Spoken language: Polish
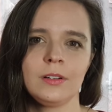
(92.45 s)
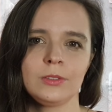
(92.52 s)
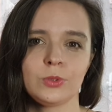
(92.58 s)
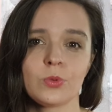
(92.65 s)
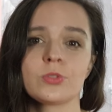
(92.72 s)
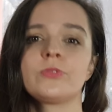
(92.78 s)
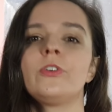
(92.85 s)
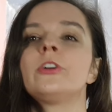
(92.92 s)

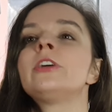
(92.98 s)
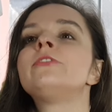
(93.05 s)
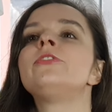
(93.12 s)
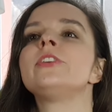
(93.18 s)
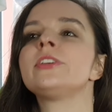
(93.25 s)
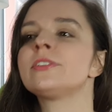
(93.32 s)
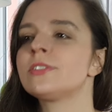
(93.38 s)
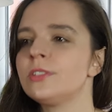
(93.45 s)
To już wolę
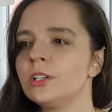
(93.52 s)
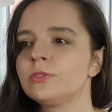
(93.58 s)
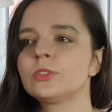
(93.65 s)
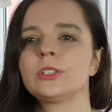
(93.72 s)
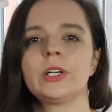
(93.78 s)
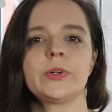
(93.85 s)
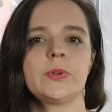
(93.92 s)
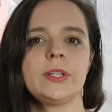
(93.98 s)
wyjść
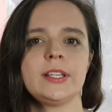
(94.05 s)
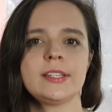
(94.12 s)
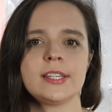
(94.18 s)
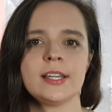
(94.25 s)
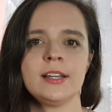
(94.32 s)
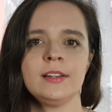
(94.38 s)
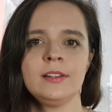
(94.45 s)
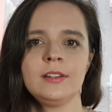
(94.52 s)
znowu na
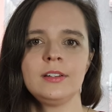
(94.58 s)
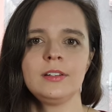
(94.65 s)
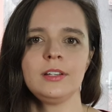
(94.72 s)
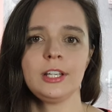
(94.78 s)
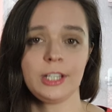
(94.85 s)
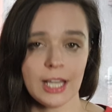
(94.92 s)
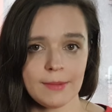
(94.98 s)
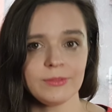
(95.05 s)
ulicę
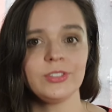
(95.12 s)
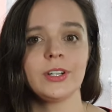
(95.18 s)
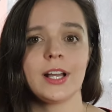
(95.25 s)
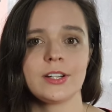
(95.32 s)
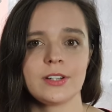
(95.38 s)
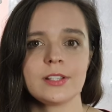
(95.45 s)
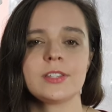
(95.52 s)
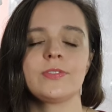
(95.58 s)
i tam
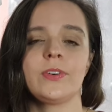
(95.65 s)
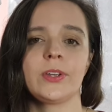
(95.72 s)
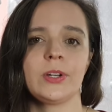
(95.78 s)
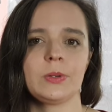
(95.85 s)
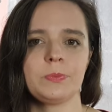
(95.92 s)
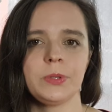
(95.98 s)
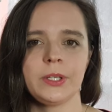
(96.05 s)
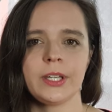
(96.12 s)
wyrażać
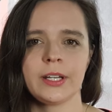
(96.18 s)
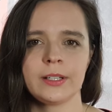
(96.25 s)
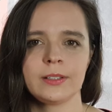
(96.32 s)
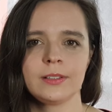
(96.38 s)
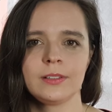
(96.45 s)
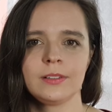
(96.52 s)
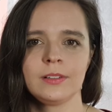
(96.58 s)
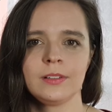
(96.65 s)
swoje opinie.
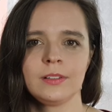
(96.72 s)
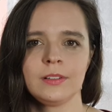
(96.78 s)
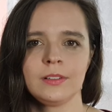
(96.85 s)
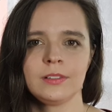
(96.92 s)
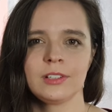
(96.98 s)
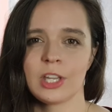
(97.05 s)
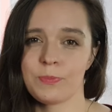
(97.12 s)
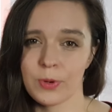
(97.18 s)

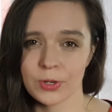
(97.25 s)
I